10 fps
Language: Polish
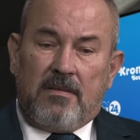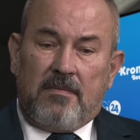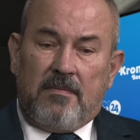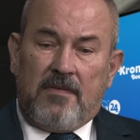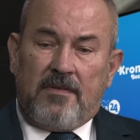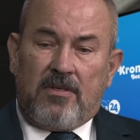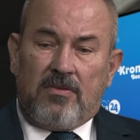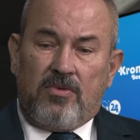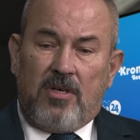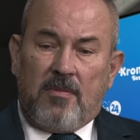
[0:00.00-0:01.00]
my
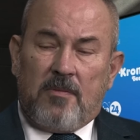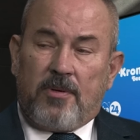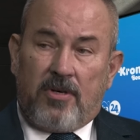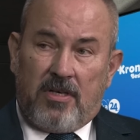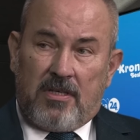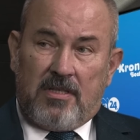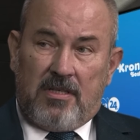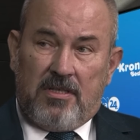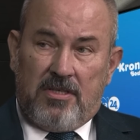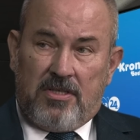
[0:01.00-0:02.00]
wykonujemy projekt
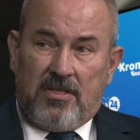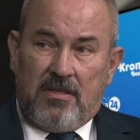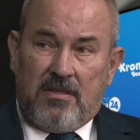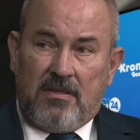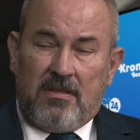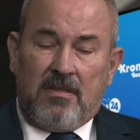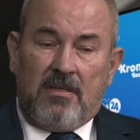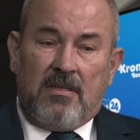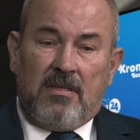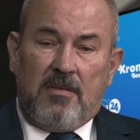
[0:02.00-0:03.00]
techniczny
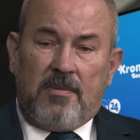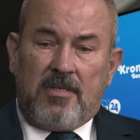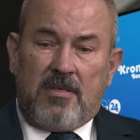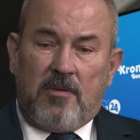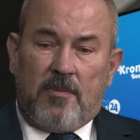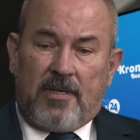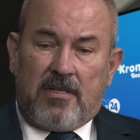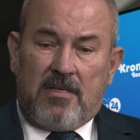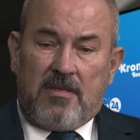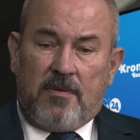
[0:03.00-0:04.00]
i będziemy
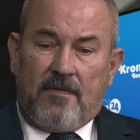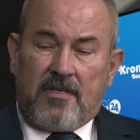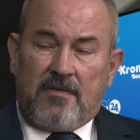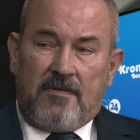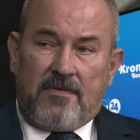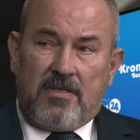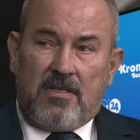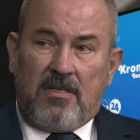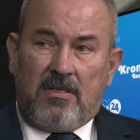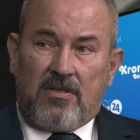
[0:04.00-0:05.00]
partycypować we
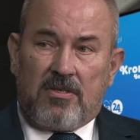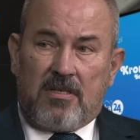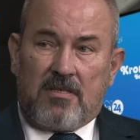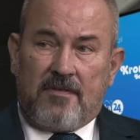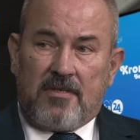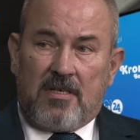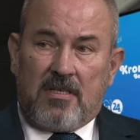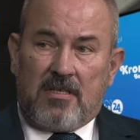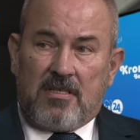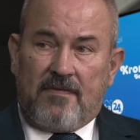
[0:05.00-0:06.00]
wszystkich kosztach
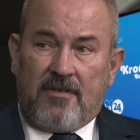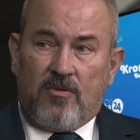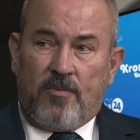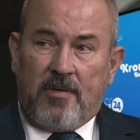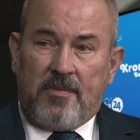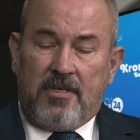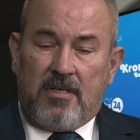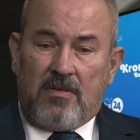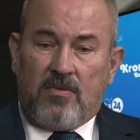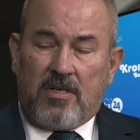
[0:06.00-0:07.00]
związanych z wykupami i
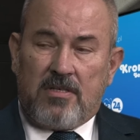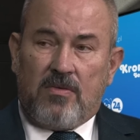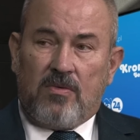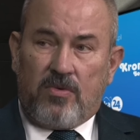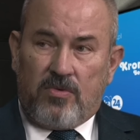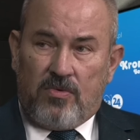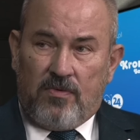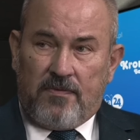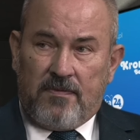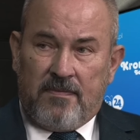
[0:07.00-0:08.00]
regulacją
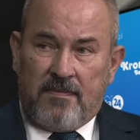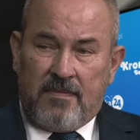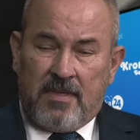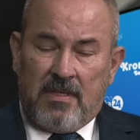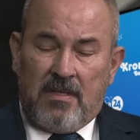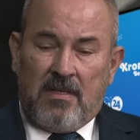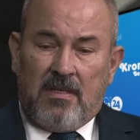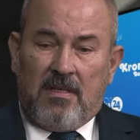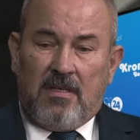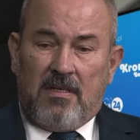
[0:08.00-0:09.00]
gruntów.
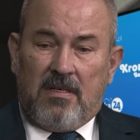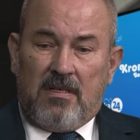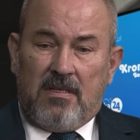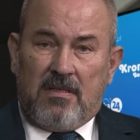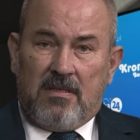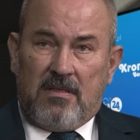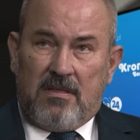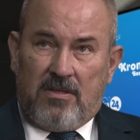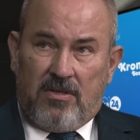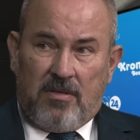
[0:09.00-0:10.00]
E,
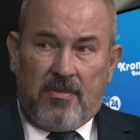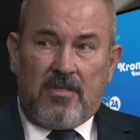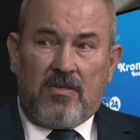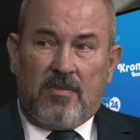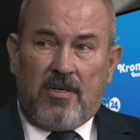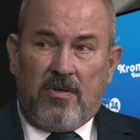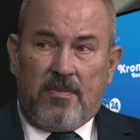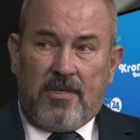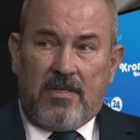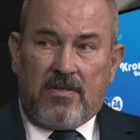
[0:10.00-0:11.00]
to nie będą małe
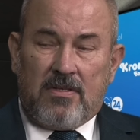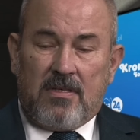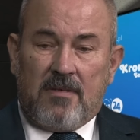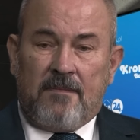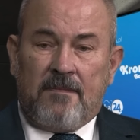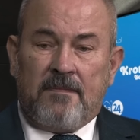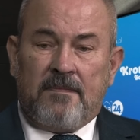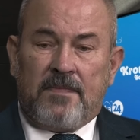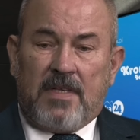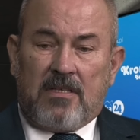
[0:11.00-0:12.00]
pieniądze.
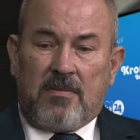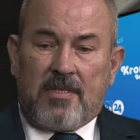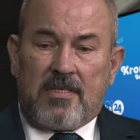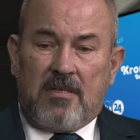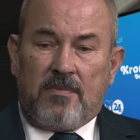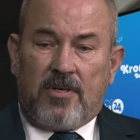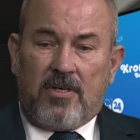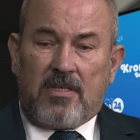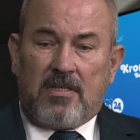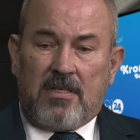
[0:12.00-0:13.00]
Natomiast ten
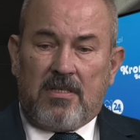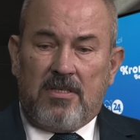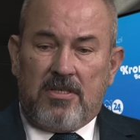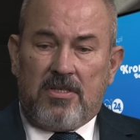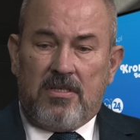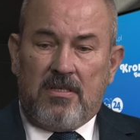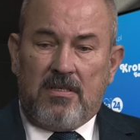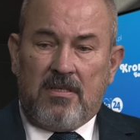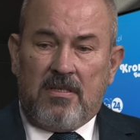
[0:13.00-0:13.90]
projekt techniczny